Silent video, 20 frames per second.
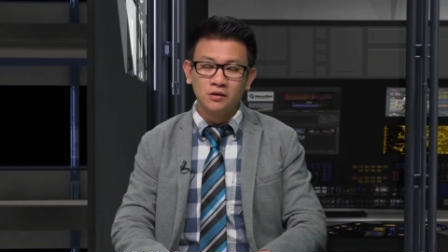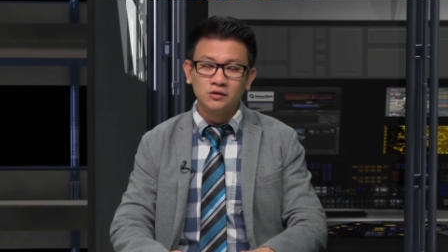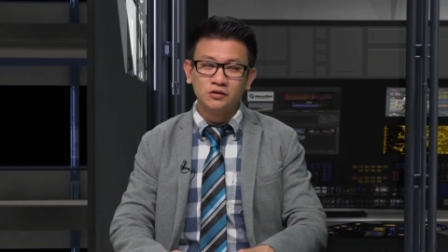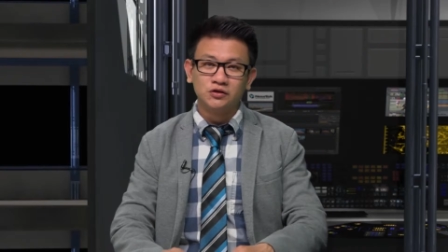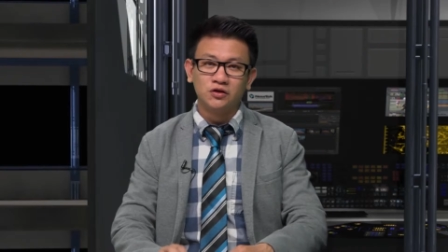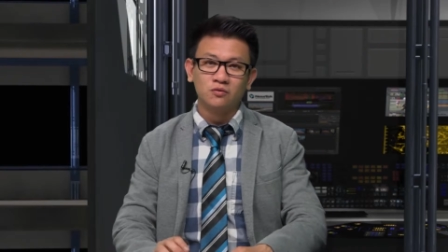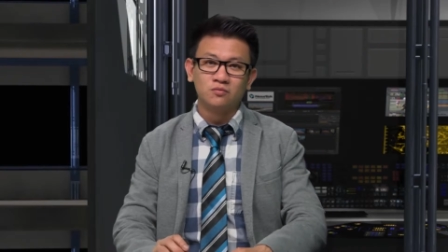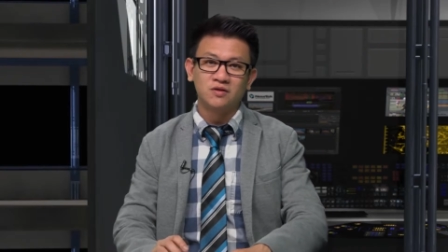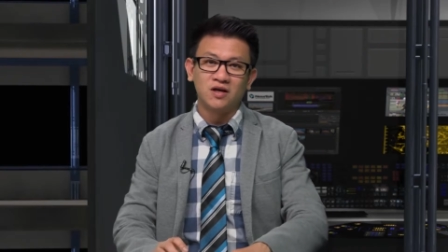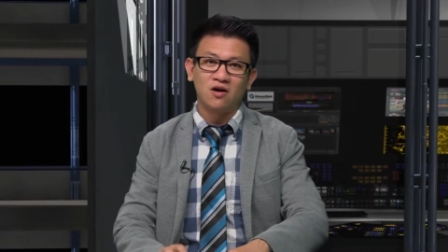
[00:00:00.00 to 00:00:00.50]

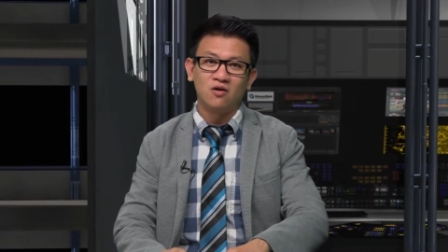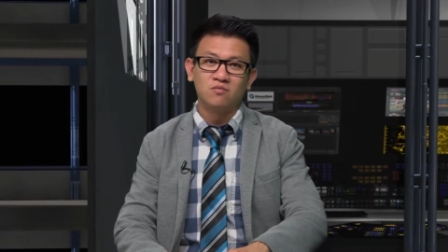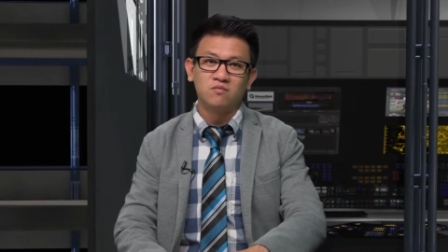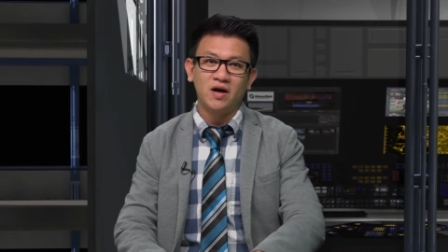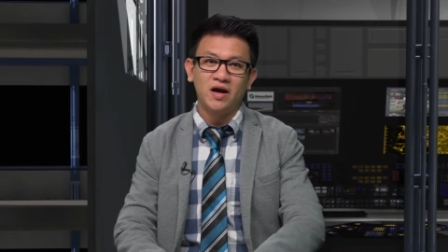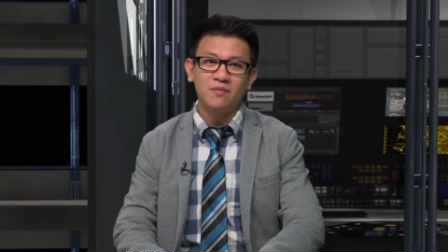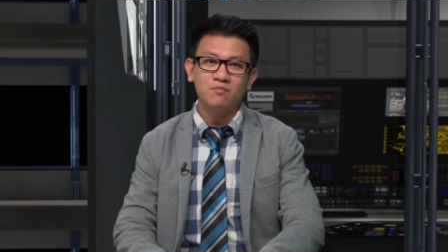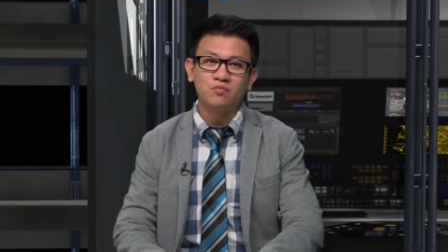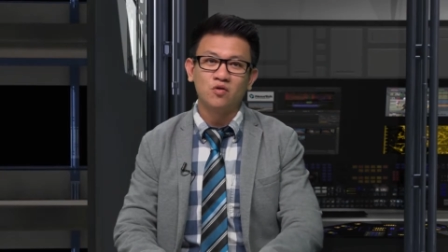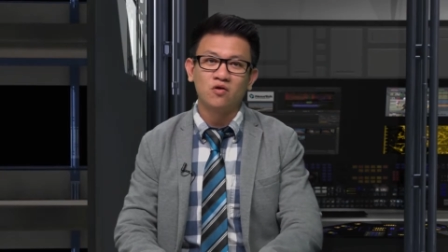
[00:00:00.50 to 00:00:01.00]
Trung Cộng
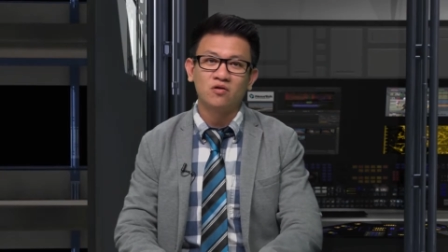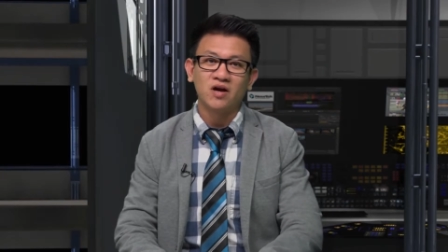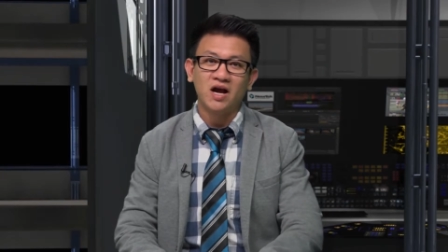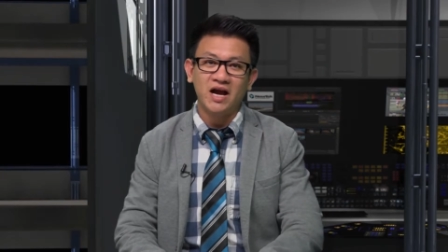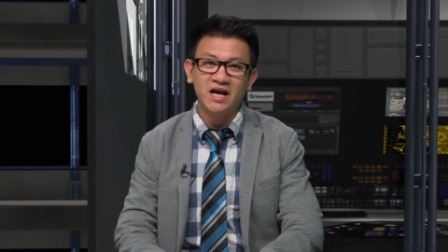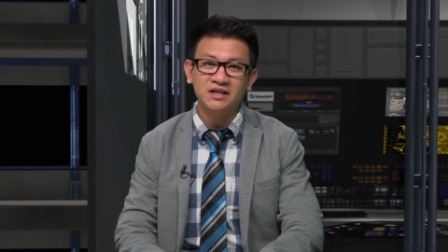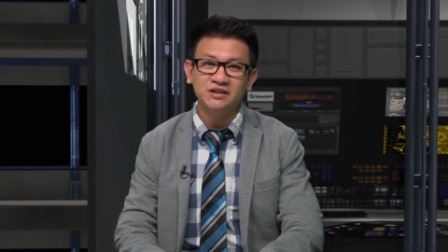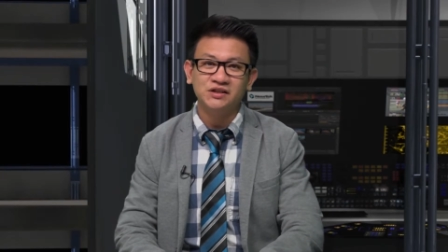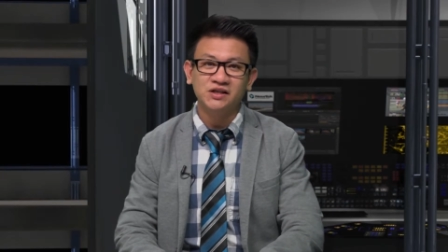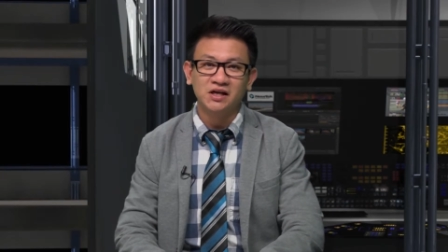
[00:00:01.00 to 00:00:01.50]
ép buộc
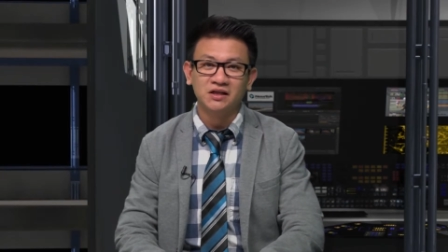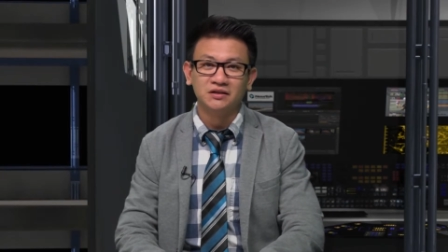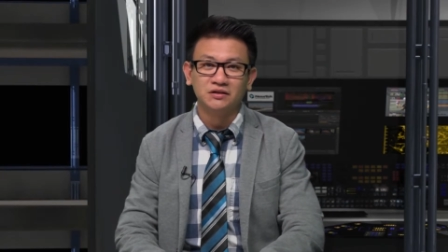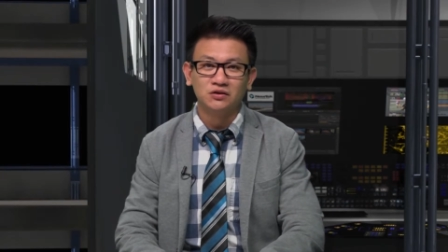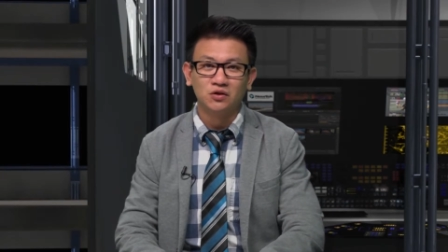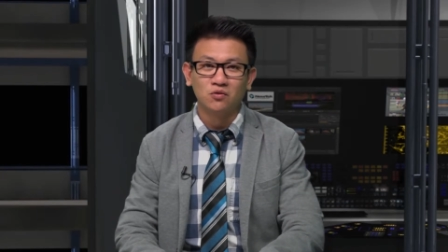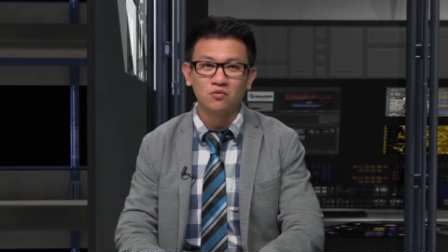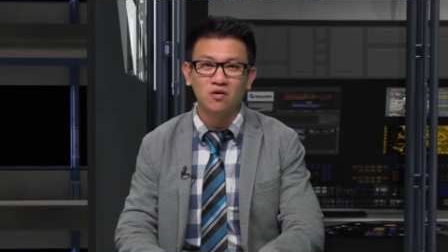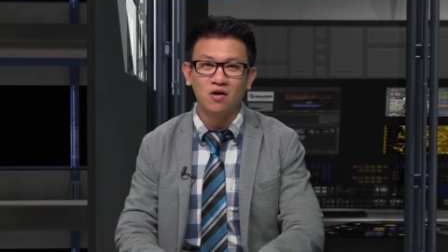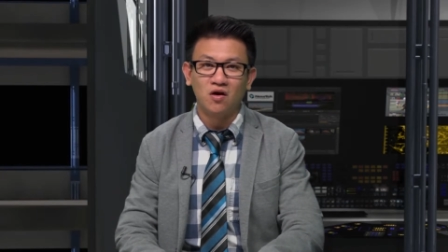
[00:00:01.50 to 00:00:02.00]
Asian
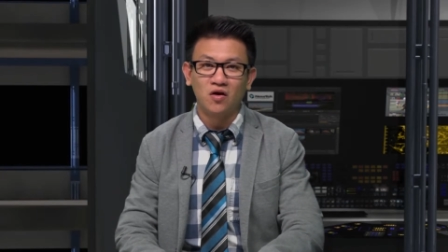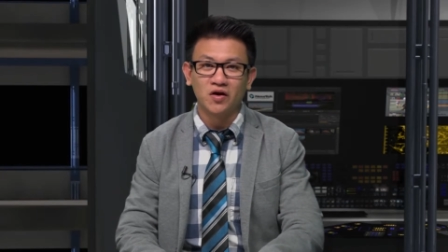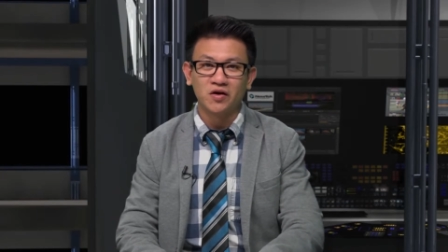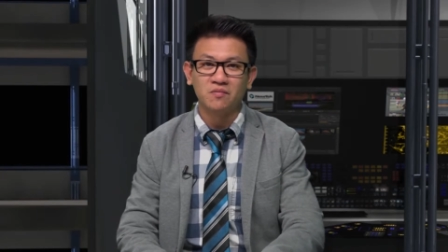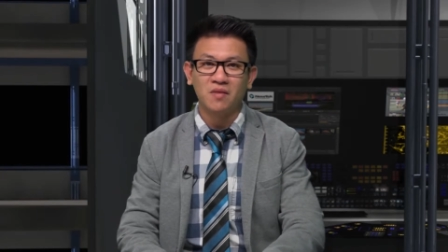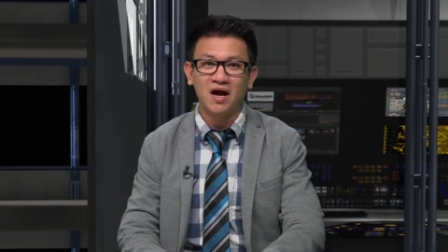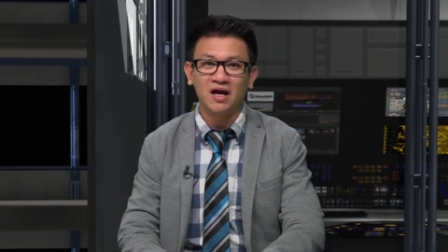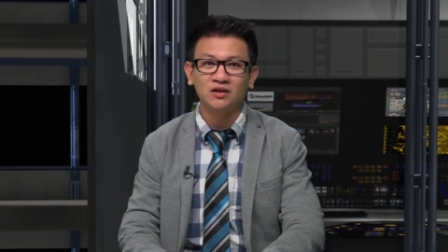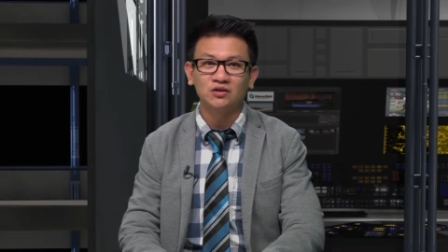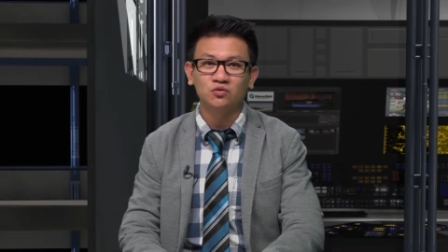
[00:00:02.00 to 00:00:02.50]
thu hồi
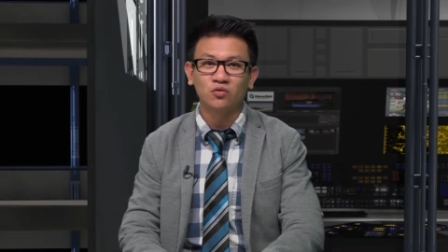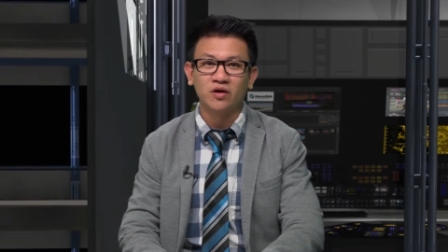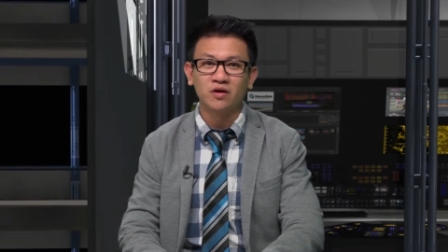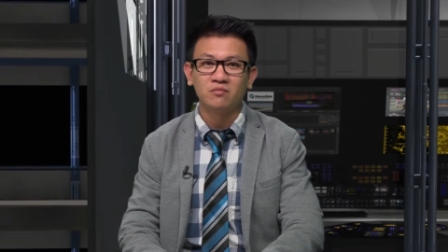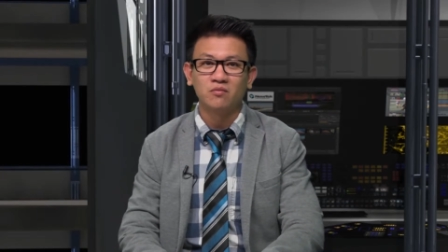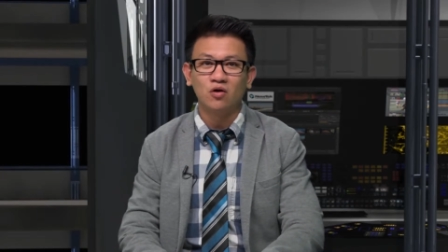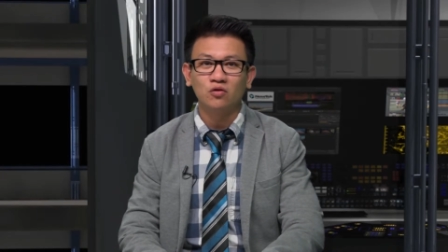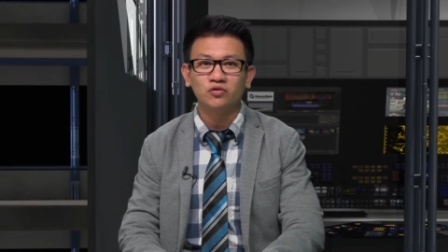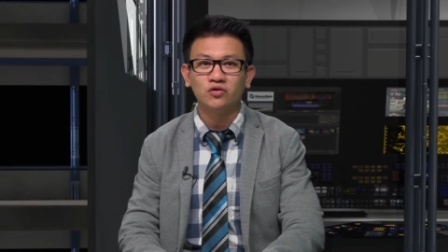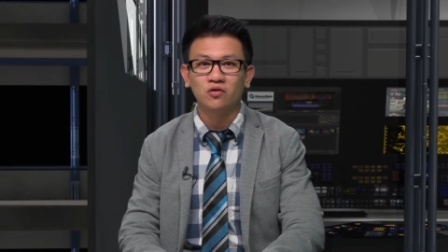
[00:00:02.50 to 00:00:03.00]
bản
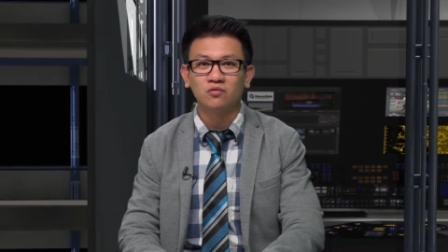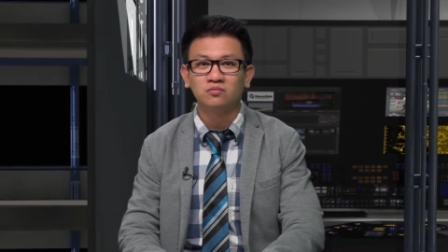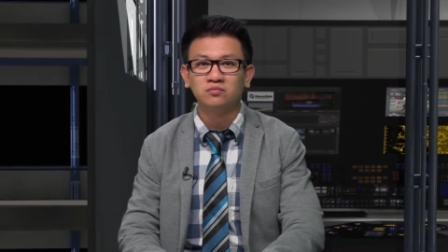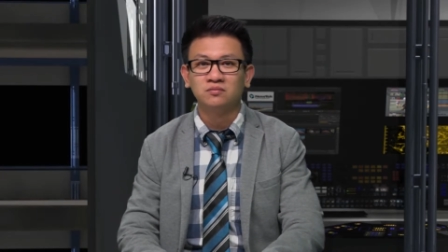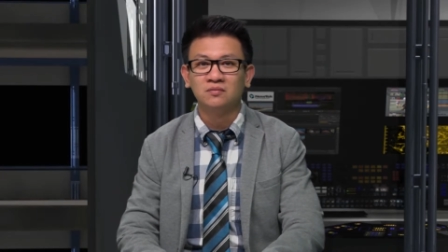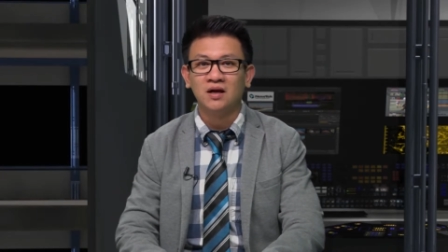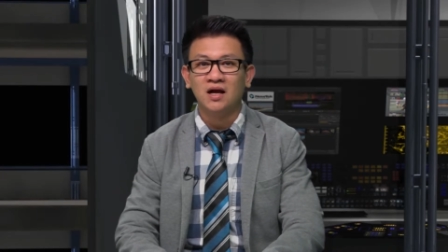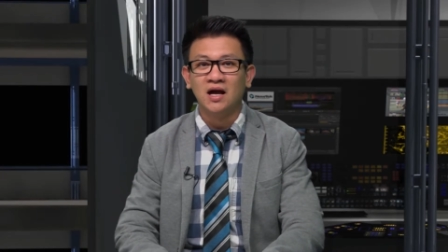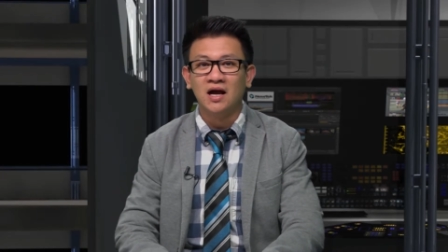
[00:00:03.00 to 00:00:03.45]
tuyên bố chung